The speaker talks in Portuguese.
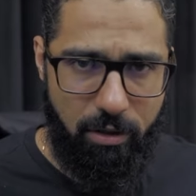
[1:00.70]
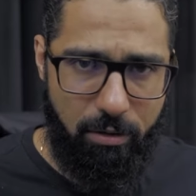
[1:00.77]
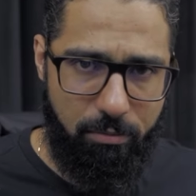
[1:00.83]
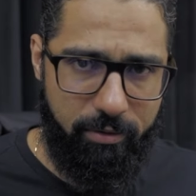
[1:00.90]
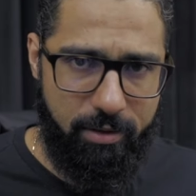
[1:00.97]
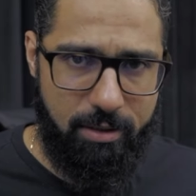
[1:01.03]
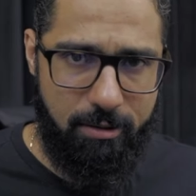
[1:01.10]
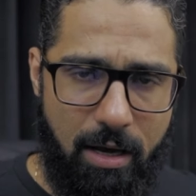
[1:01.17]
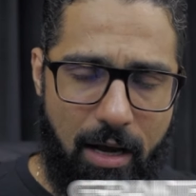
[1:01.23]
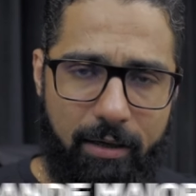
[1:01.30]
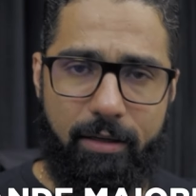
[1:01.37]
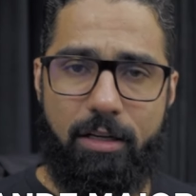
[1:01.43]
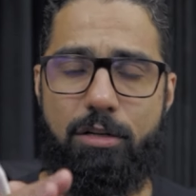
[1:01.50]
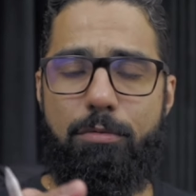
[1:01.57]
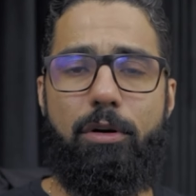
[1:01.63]
da empresa. A
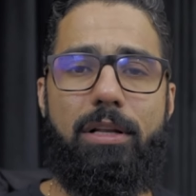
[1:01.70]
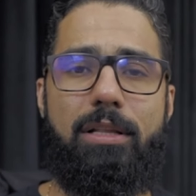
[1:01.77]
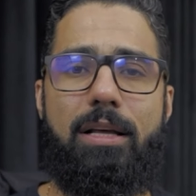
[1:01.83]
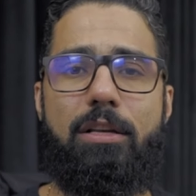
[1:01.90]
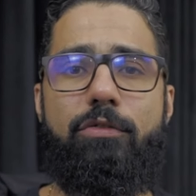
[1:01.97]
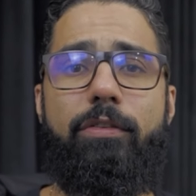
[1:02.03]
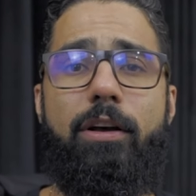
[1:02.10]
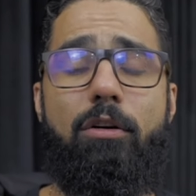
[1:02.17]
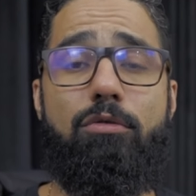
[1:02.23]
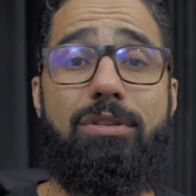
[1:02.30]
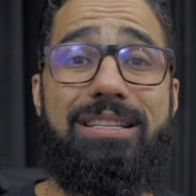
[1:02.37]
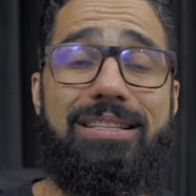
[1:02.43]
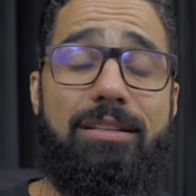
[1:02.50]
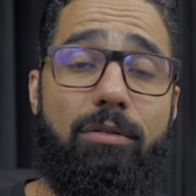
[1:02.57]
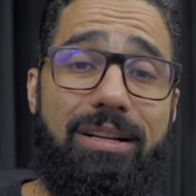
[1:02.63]
grande maioria das fraudes
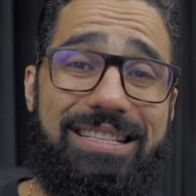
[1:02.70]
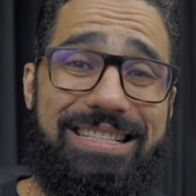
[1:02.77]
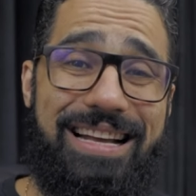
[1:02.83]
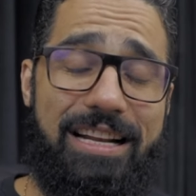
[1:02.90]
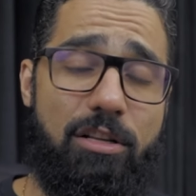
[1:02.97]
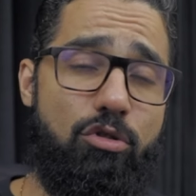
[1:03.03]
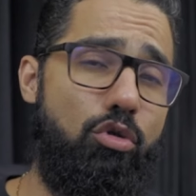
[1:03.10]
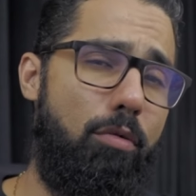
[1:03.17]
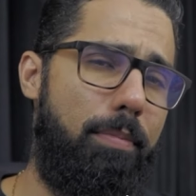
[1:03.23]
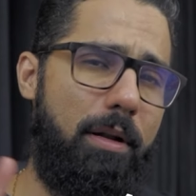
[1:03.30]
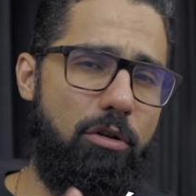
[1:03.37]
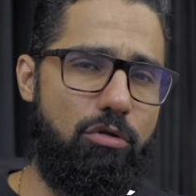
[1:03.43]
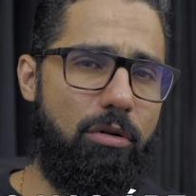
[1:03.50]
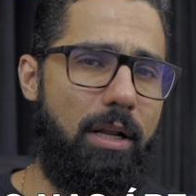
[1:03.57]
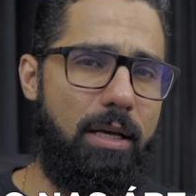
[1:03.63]
estão nas áreas
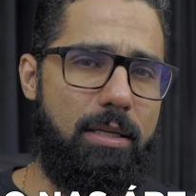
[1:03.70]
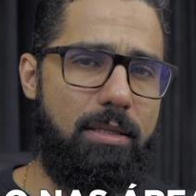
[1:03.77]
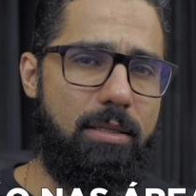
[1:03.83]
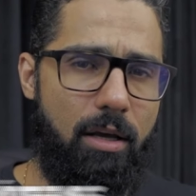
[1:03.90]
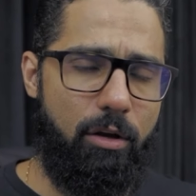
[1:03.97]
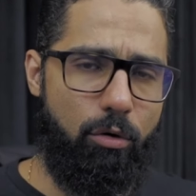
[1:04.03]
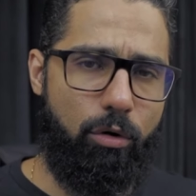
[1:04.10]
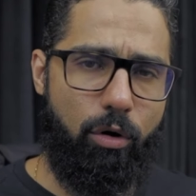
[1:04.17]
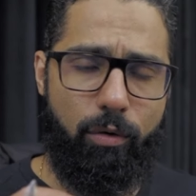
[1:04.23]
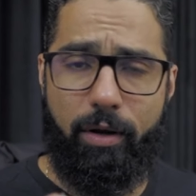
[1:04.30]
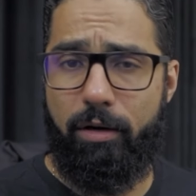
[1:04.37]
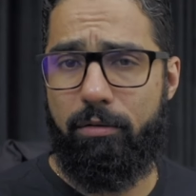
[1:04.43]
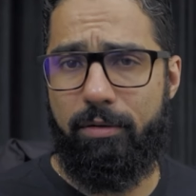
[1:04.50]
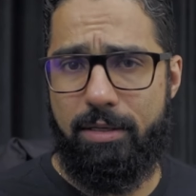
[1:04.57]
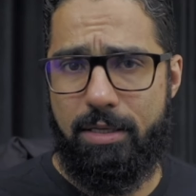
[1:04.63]
operacionais. E o que eu
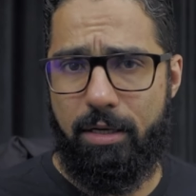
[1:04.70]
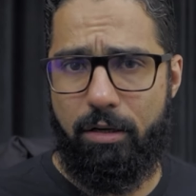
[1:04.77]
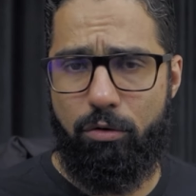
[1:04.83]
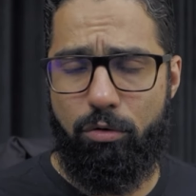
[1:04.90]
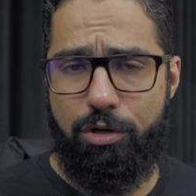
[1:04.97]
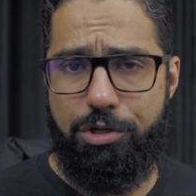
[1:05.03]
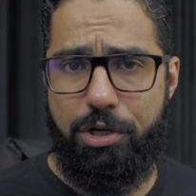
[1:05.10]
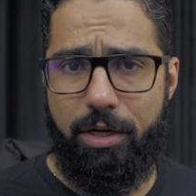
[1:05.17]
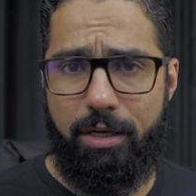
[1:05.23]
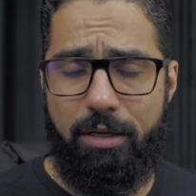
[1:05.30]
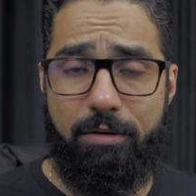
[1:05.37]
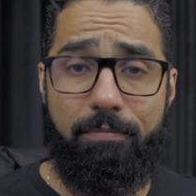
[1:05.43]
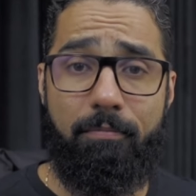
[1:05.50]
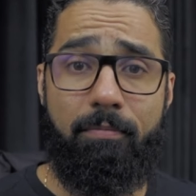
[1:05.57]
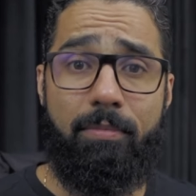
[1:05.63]
quero trazer aqui hoje é
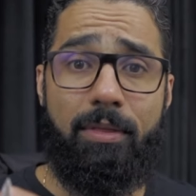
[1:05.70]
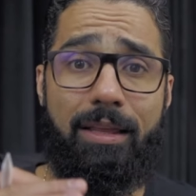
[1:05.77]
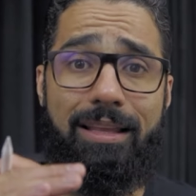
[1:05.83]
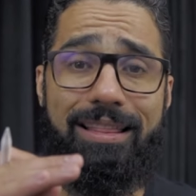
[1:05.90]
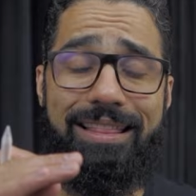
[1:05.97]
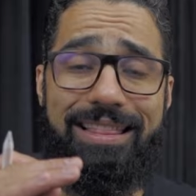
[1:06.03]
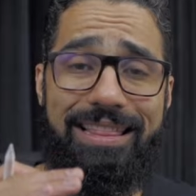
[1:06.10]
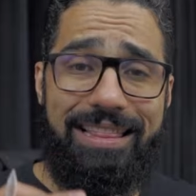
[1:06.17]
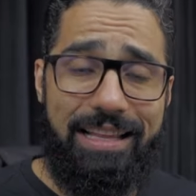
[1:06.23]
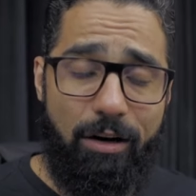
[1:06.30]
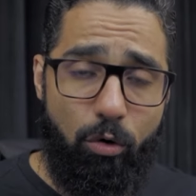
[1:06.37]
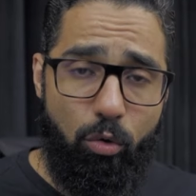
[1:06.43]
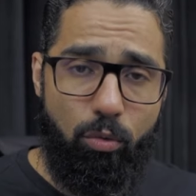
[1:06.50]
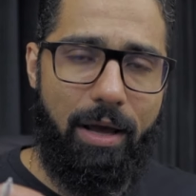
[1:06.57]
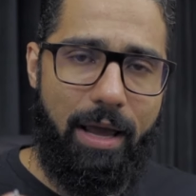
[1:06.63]
que
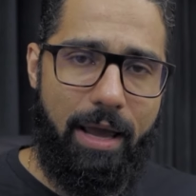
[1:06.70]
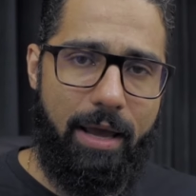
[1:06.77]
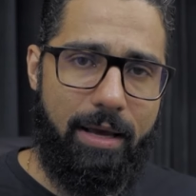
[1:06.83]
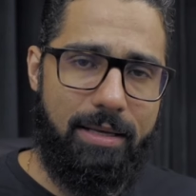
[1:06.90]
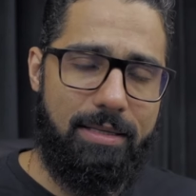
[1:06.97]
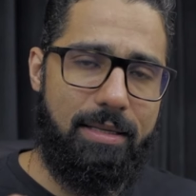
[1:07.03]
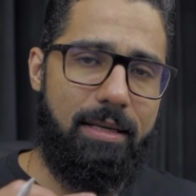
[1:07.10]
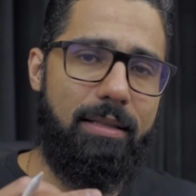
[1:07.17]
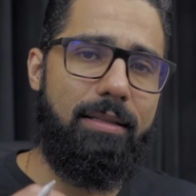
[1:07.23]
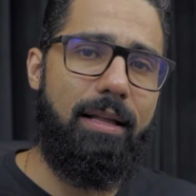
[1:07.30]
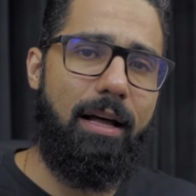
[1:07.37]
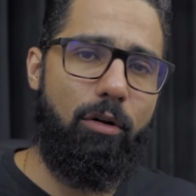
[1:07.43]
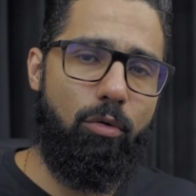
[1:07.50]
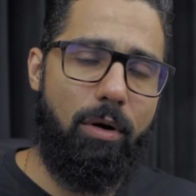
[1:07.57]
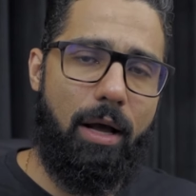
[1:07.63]
não é
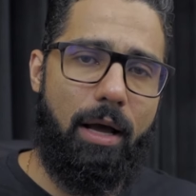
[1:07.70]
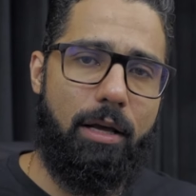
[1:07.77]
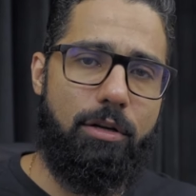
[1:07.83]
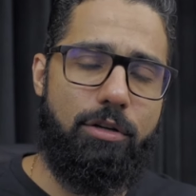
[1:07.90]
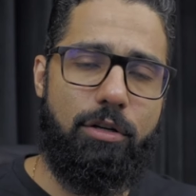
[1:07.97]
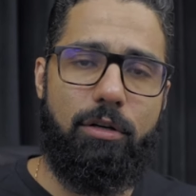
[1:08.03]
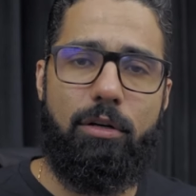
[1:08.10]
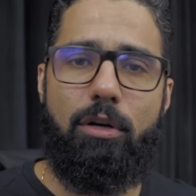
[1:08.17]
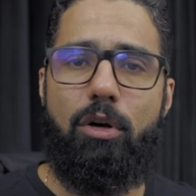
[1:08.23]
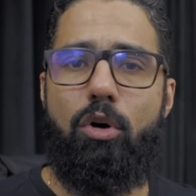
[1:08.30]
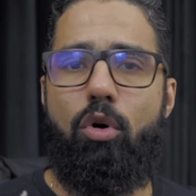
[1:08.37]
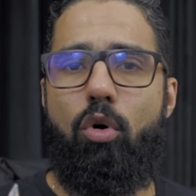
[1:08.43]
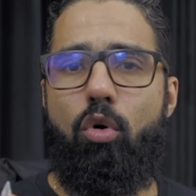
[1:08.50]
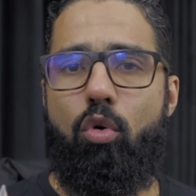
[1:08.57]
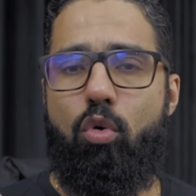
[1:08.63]
sentar no caixa
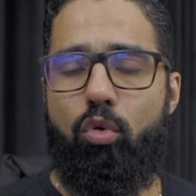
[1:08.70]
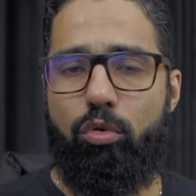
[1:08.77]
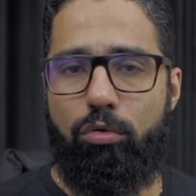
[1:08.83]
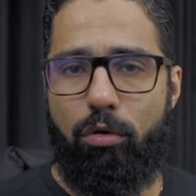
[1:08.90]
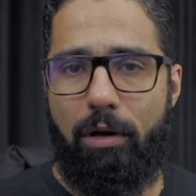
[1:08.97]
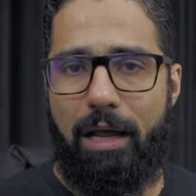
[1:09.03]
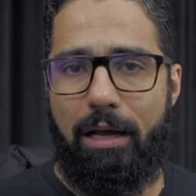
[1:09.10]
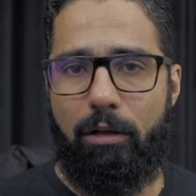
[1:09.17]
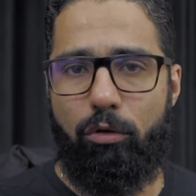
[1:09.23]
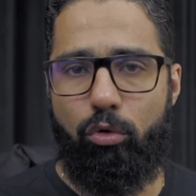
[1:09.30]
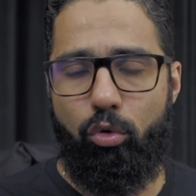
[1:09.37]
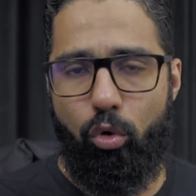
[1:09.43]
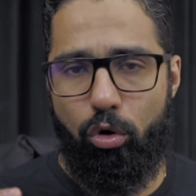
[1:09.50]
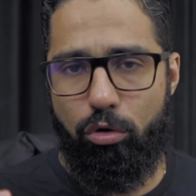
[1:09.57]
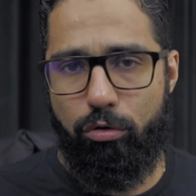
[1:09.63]
ou controlar
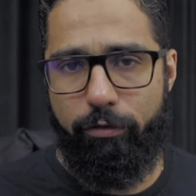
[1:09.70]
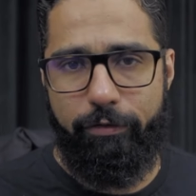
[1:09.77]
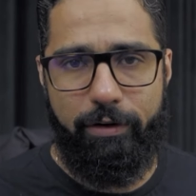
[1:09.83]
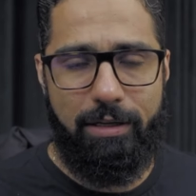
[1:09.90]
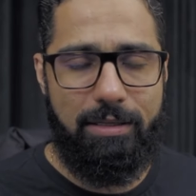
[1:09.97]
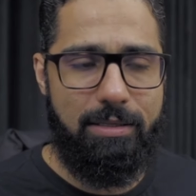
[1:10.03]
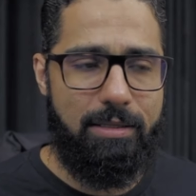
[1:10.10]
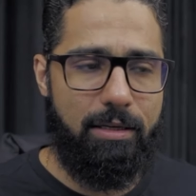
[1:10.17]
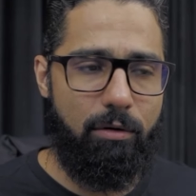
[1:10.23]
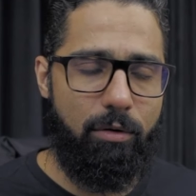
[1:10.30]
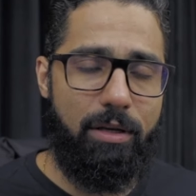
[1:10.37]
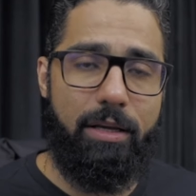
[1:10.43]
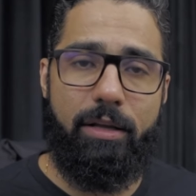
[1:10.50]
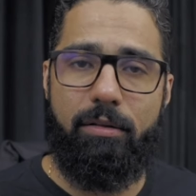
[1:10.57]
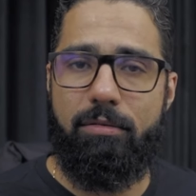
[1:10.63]
todo o financeiro
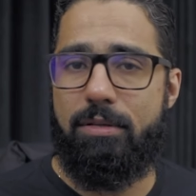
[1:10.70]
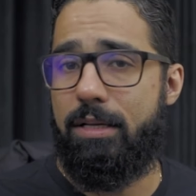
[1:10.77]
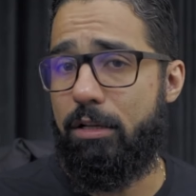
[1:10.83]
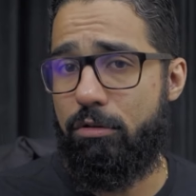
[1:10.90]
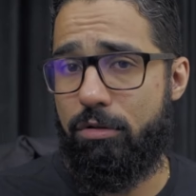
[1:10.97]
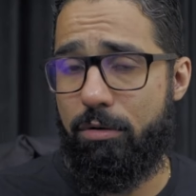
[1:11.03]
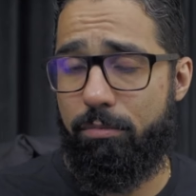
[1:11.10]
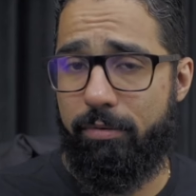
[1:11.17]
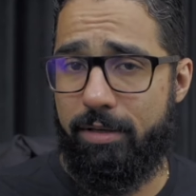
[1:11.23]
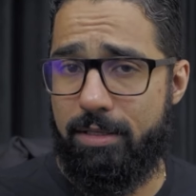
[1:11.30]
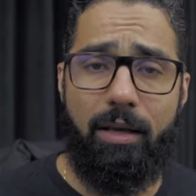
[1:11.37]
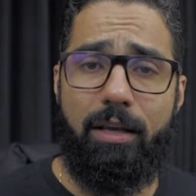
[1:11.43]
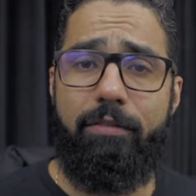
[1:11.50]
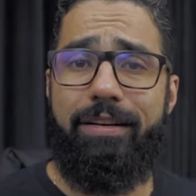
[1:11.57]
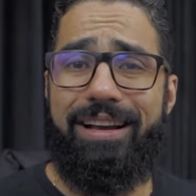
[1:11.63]
que entra e sai da sua empresa
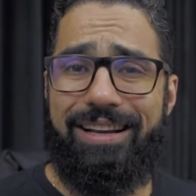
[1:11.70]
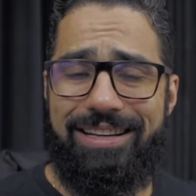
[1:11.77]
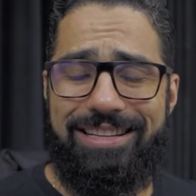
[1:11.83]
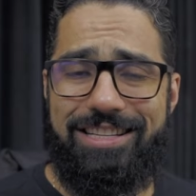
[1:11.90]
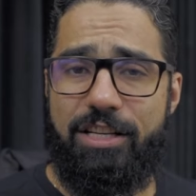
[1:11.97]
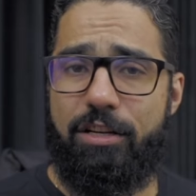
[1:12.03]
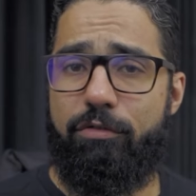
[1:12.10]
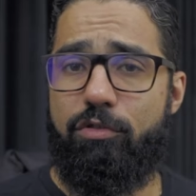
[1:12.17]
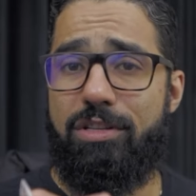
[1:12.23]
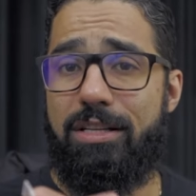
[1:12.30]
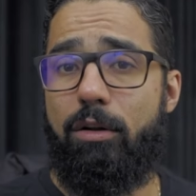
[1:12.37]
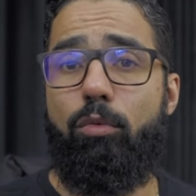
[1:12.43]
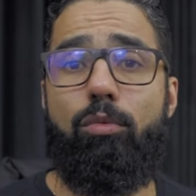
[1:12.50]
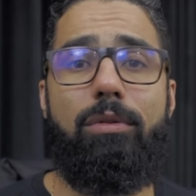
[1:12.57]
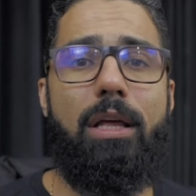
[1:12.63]
que vai garantir que você
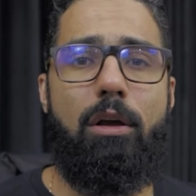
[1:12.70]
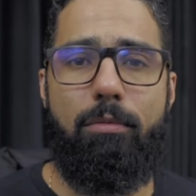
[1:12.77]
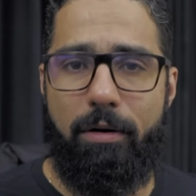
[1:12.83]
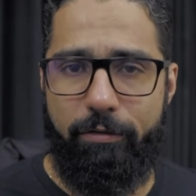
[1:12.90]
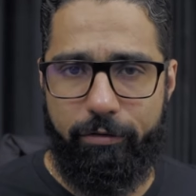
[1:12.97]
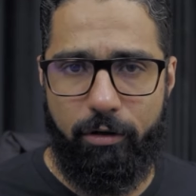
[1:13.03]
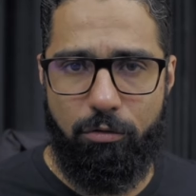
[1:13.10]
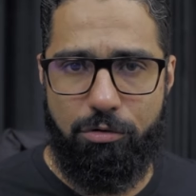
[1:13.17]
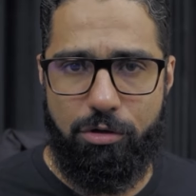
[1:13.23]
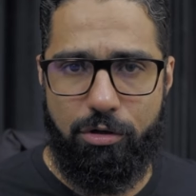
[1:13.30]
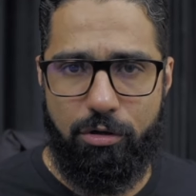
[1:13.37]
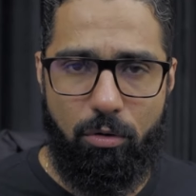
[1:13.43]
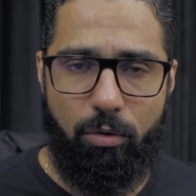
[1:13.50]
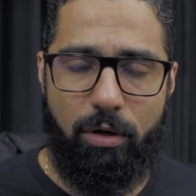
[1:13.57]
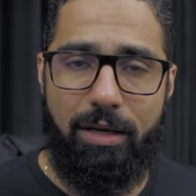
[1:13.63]
não tenha uma fraude.
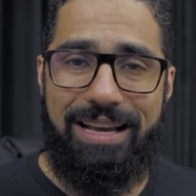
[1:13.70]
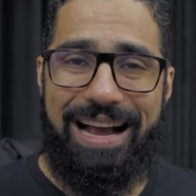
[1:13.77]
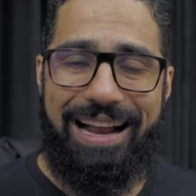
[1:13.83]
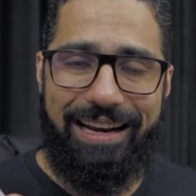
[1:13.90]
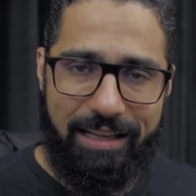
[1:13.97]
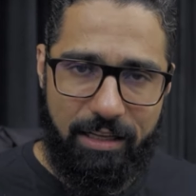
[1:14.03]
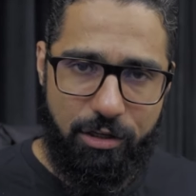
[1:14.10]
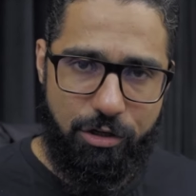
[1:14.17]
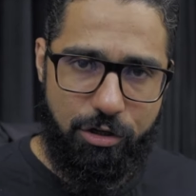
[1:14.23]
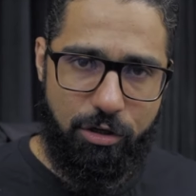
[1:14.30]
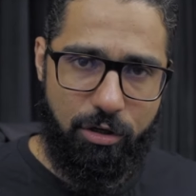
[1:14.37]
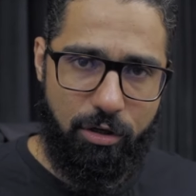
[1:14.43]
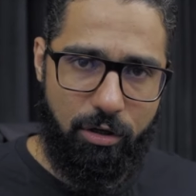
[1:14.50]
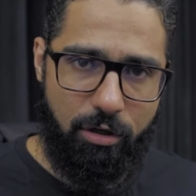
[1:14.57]
O que garante